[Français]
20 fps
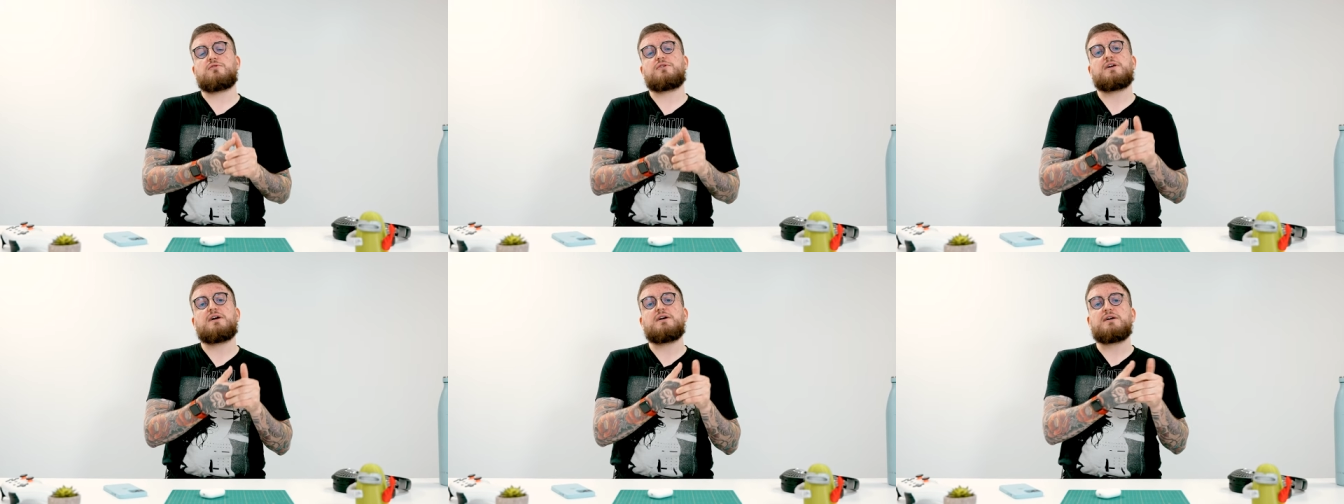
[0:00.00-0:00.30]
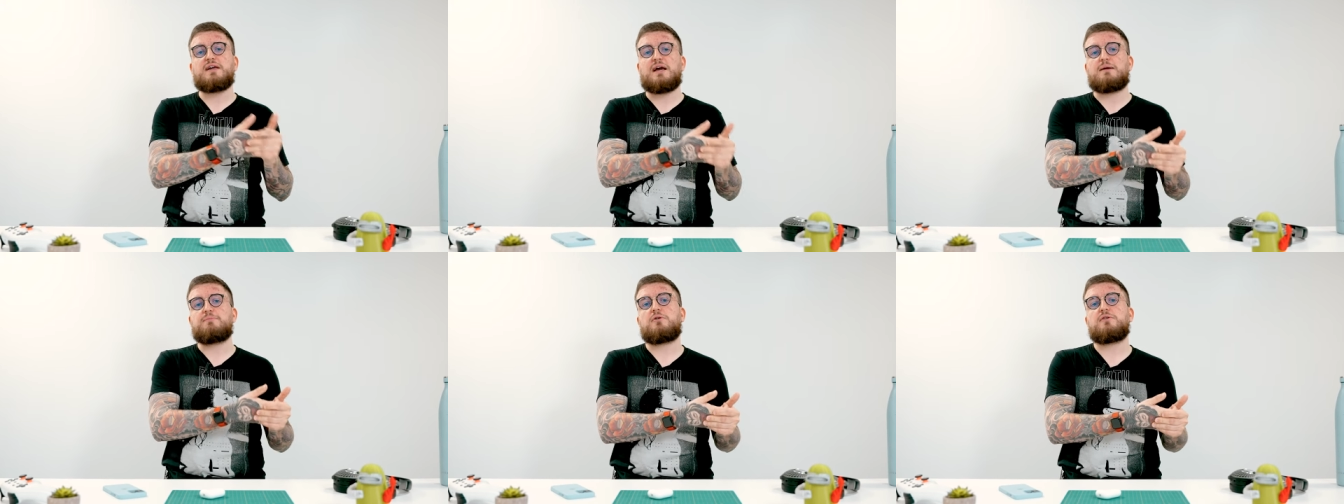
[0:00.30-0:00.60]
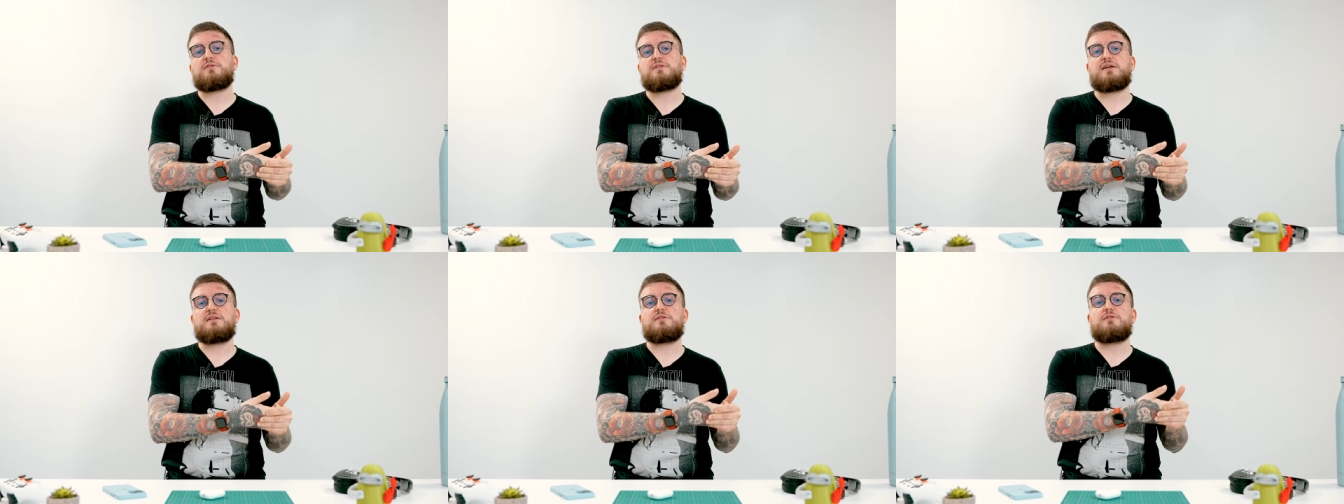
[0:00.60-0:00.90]
gain qui est
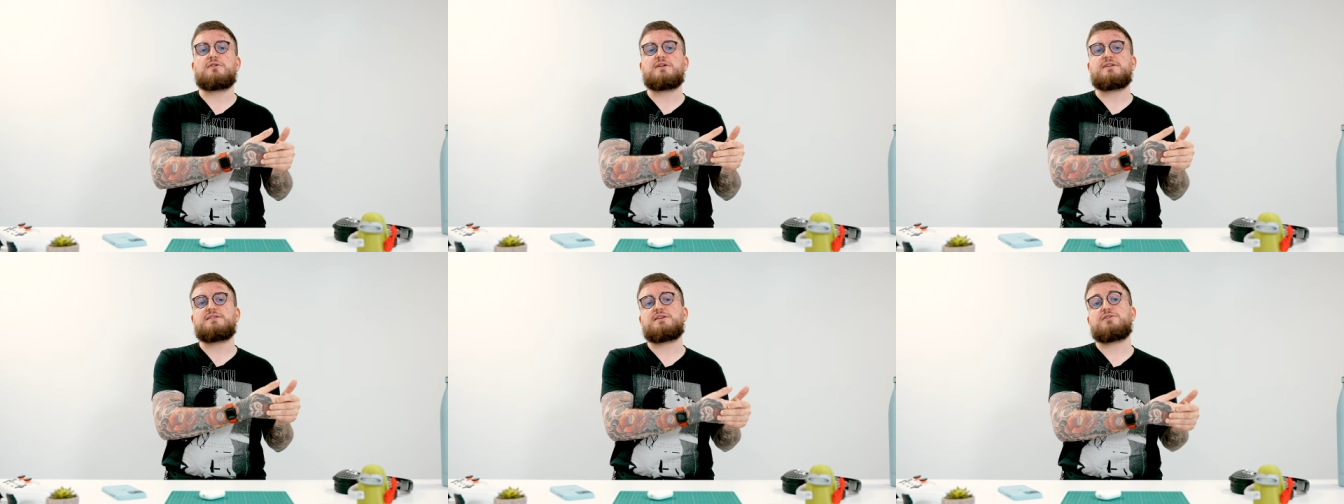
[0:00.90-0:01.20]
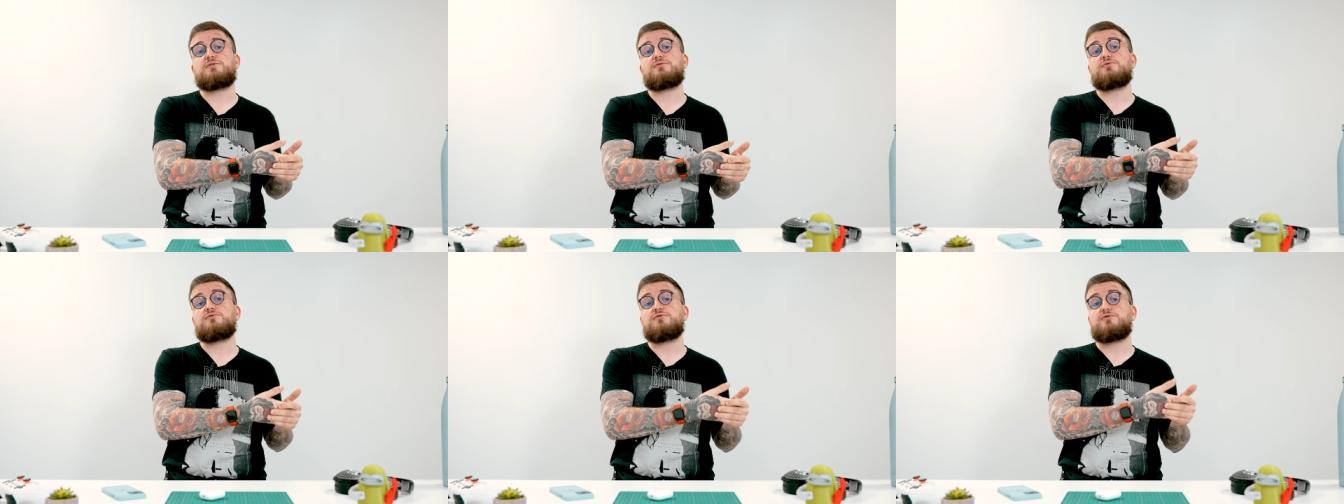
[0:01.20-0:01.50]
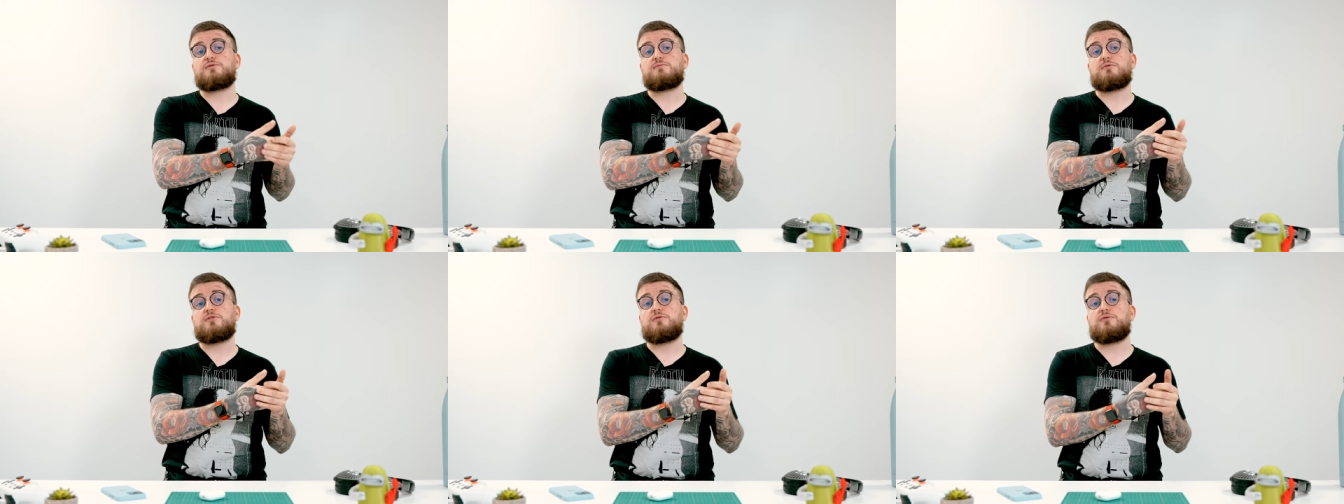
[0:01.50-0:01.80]
apporté dans les aigus
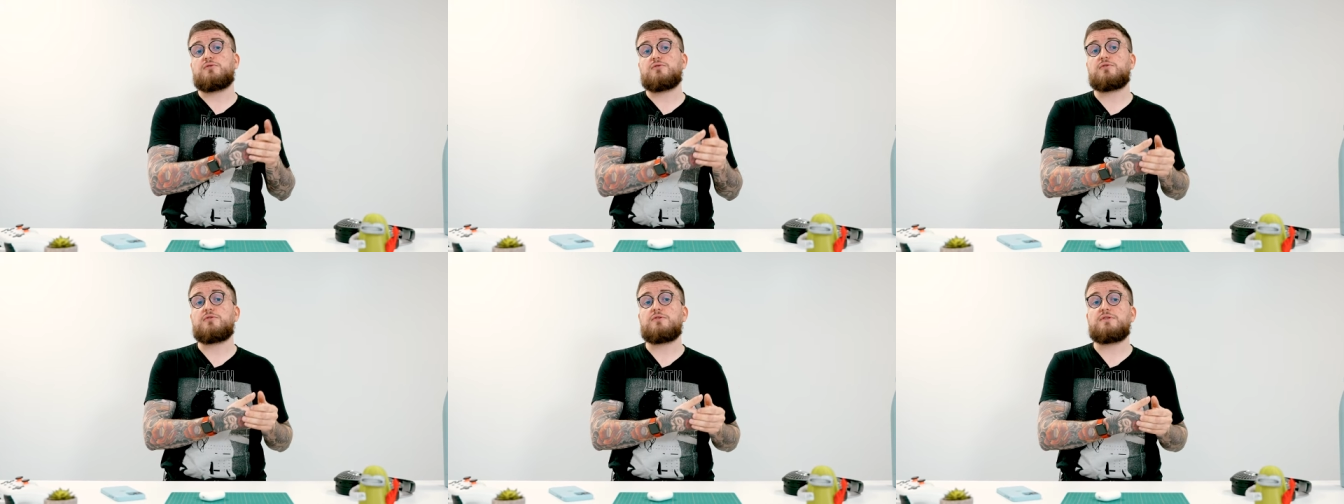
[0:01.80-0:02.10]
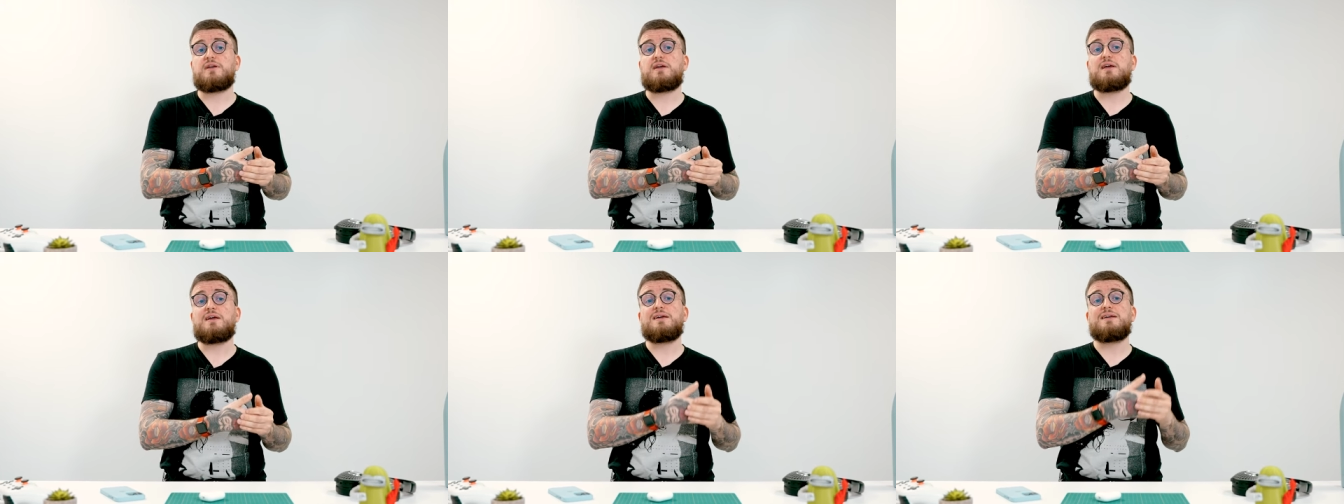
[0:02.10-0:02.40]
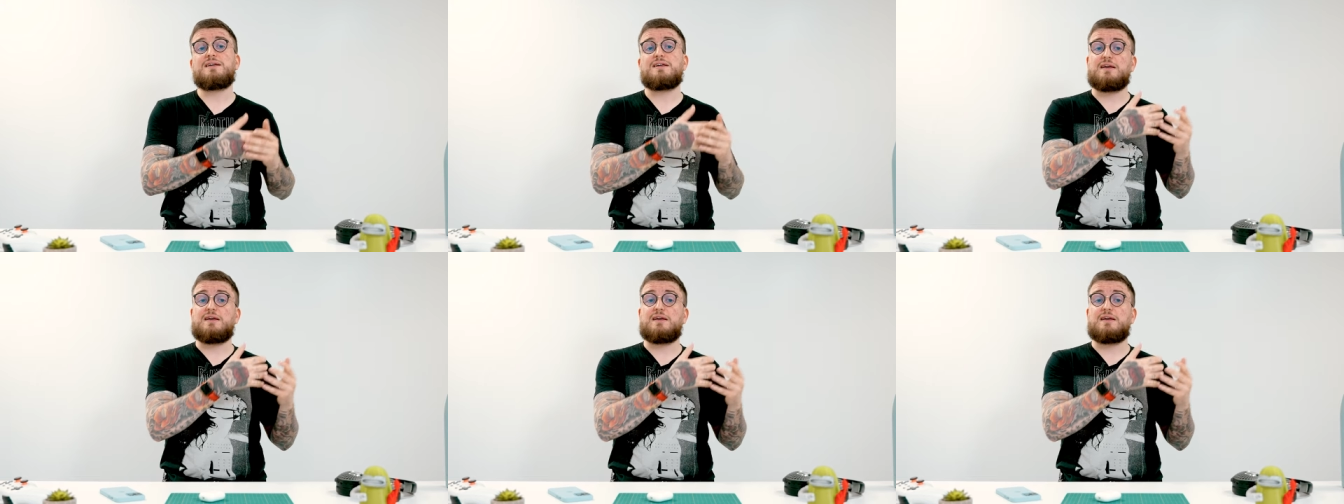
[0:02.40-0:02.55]
justement de l'autre côté,